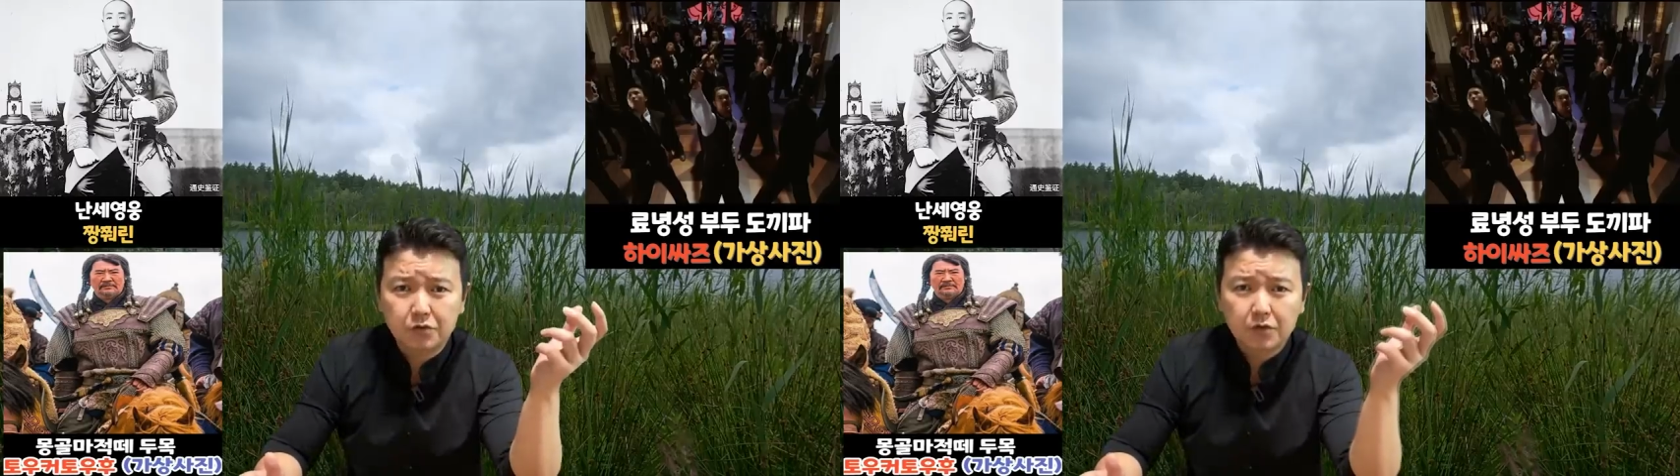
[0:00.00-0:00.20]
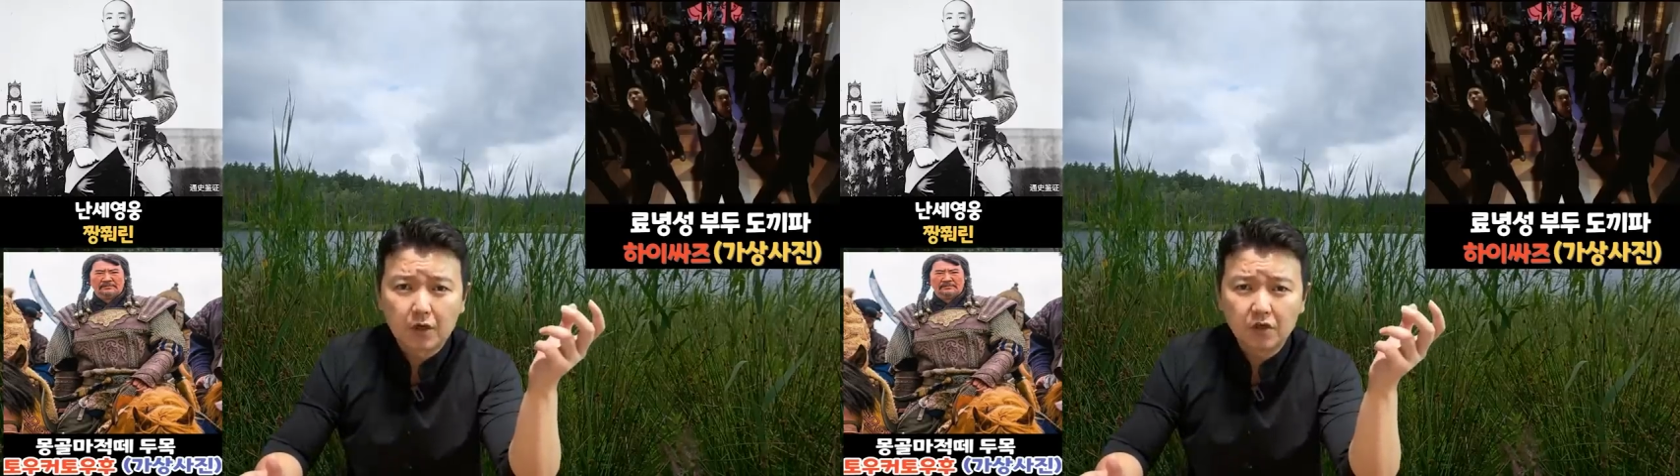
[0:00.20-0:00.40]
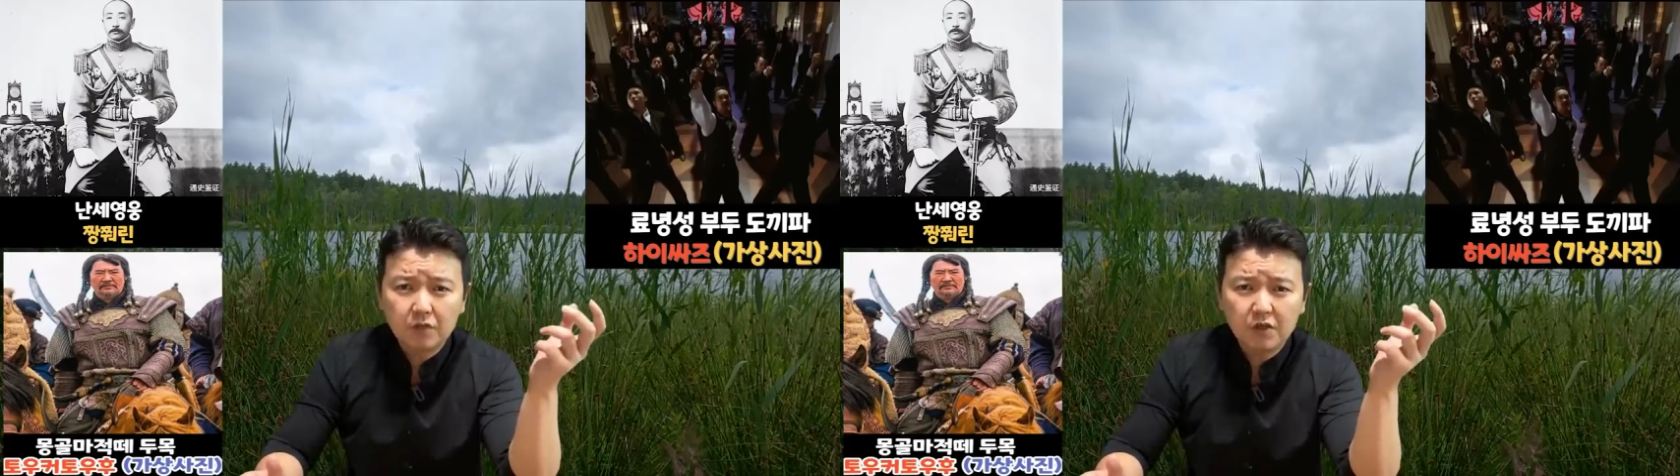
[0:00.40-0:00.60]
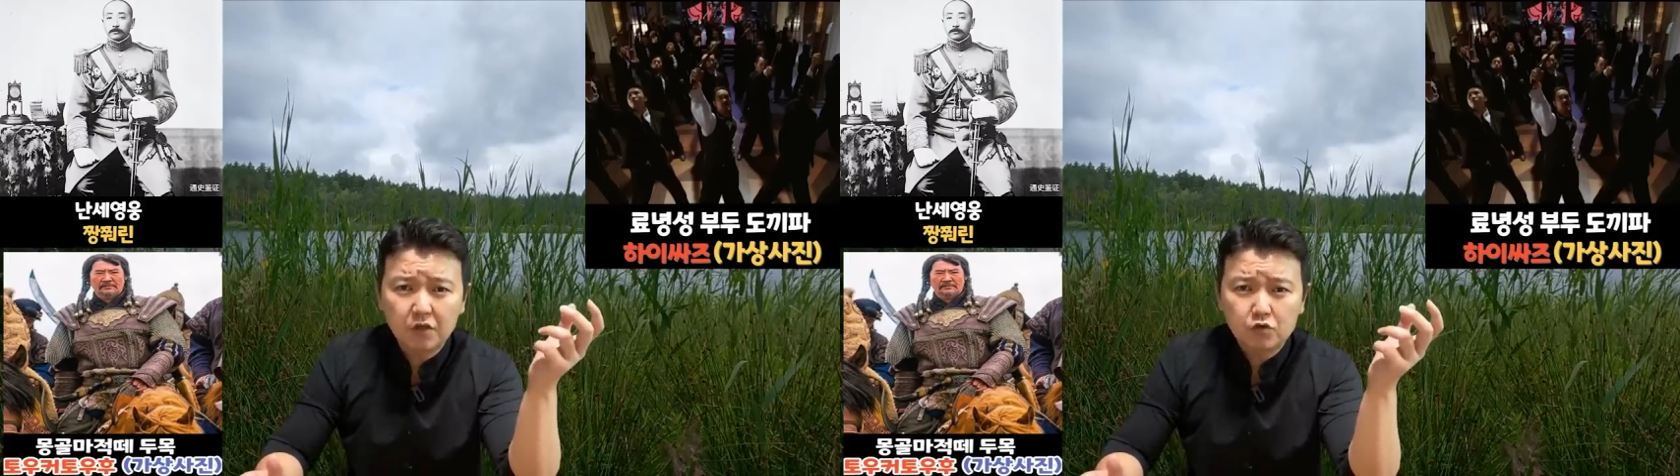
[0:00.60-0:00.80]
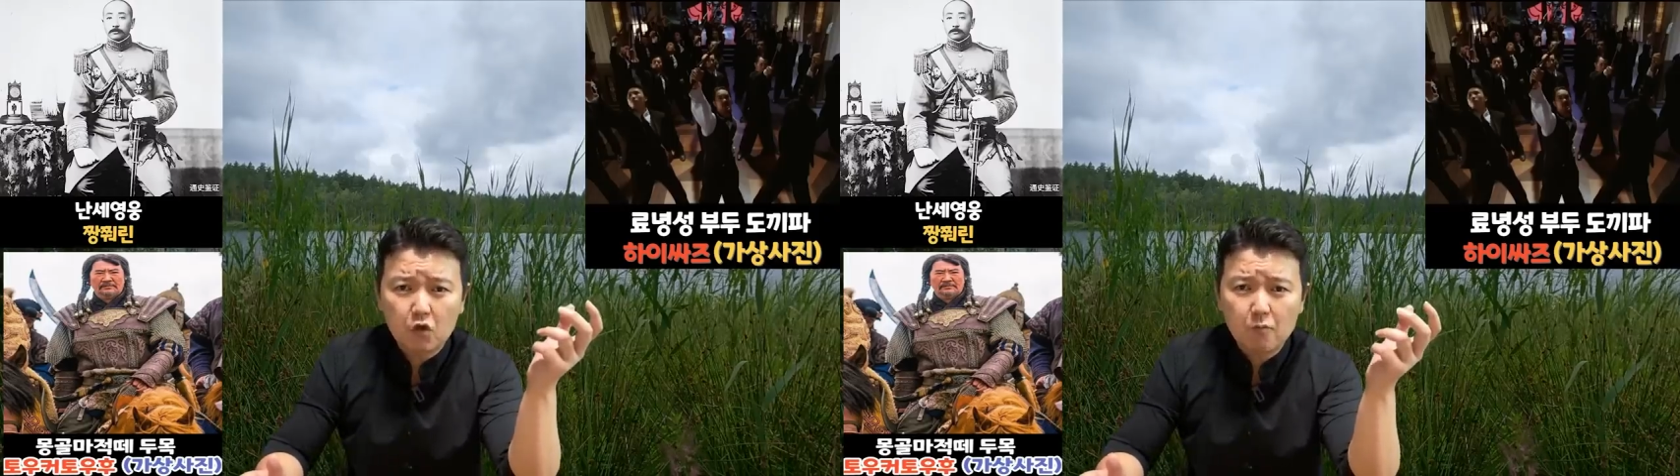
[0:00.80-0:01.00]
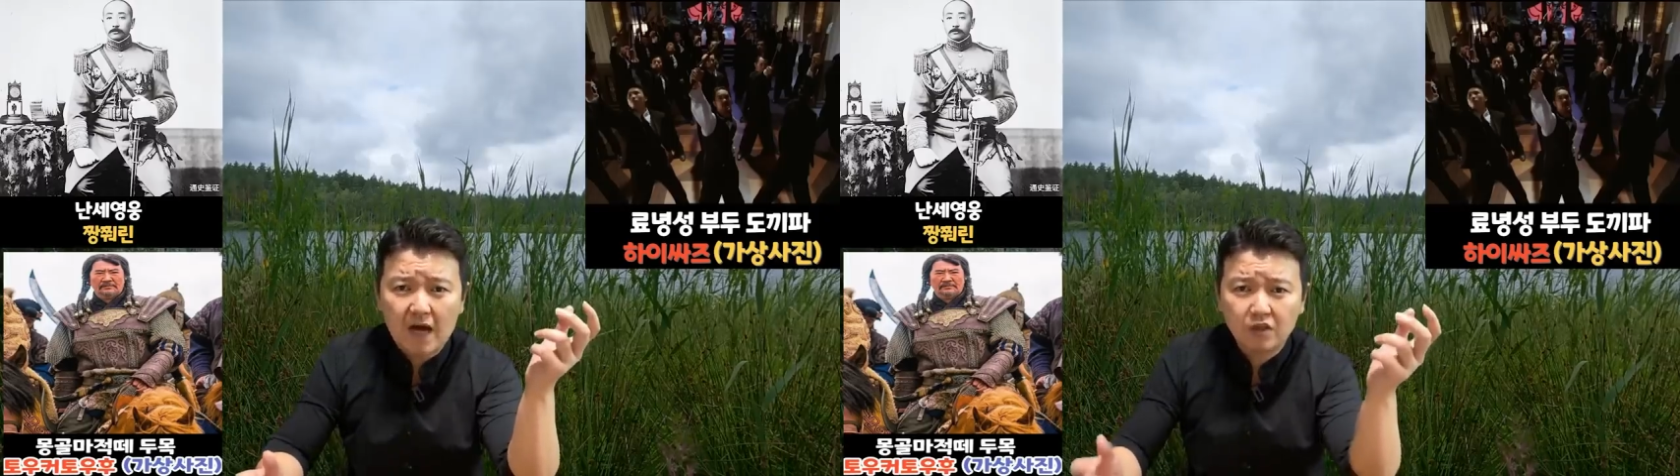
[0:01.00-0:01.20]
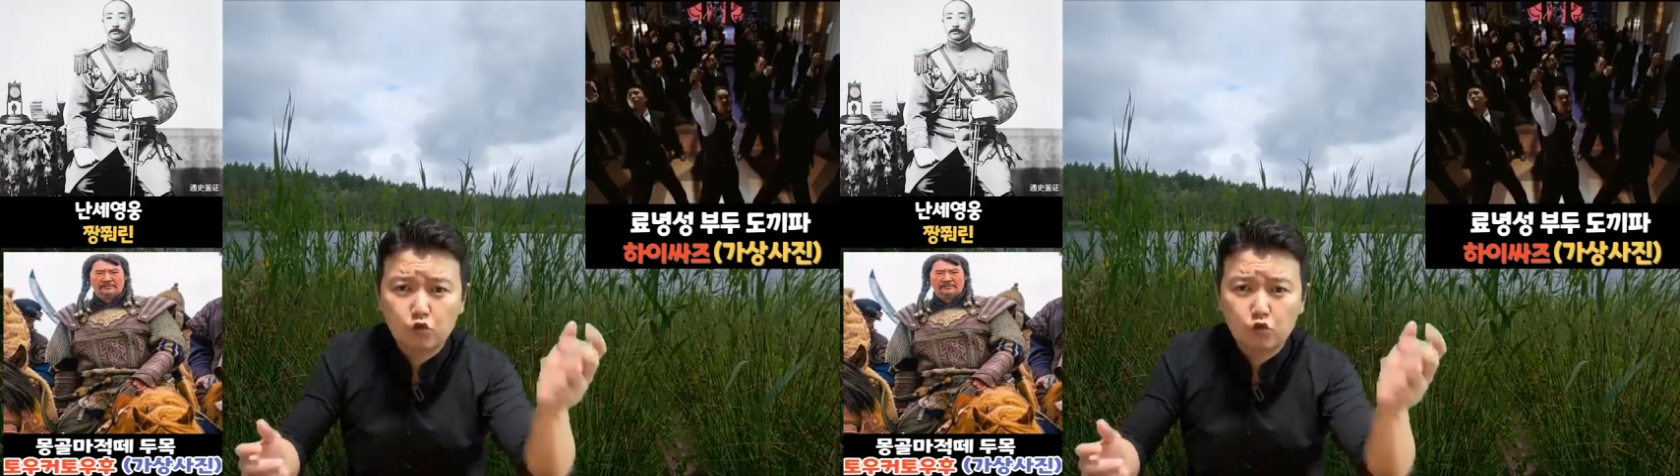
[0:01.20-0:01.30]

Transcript: 형님이 좀 많이